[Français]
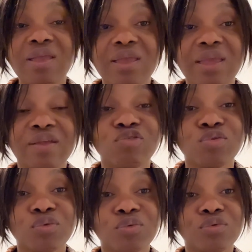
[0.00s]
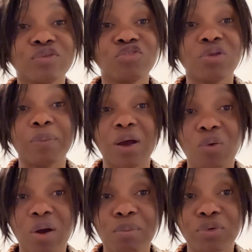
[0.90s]
Et surtout, si tu n'es pas
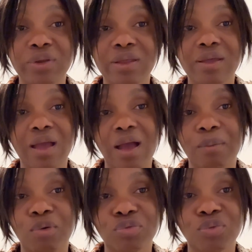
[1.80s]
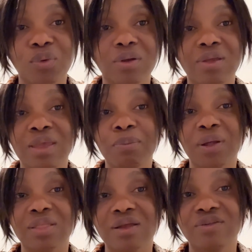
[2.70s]
encore abonné, abonne-toi et
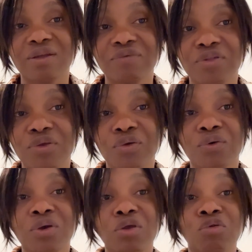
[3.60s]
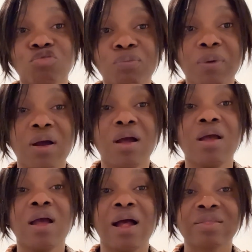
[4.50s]
partage la vidéo. Et on se prend
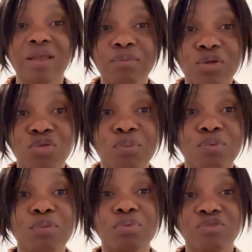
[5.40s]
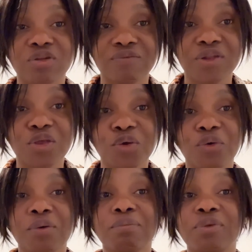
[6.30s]
à très bientôt pour une prochaine vidéo.
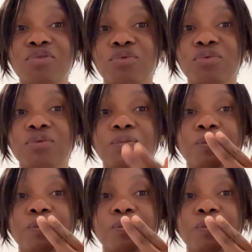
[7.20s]
Bisous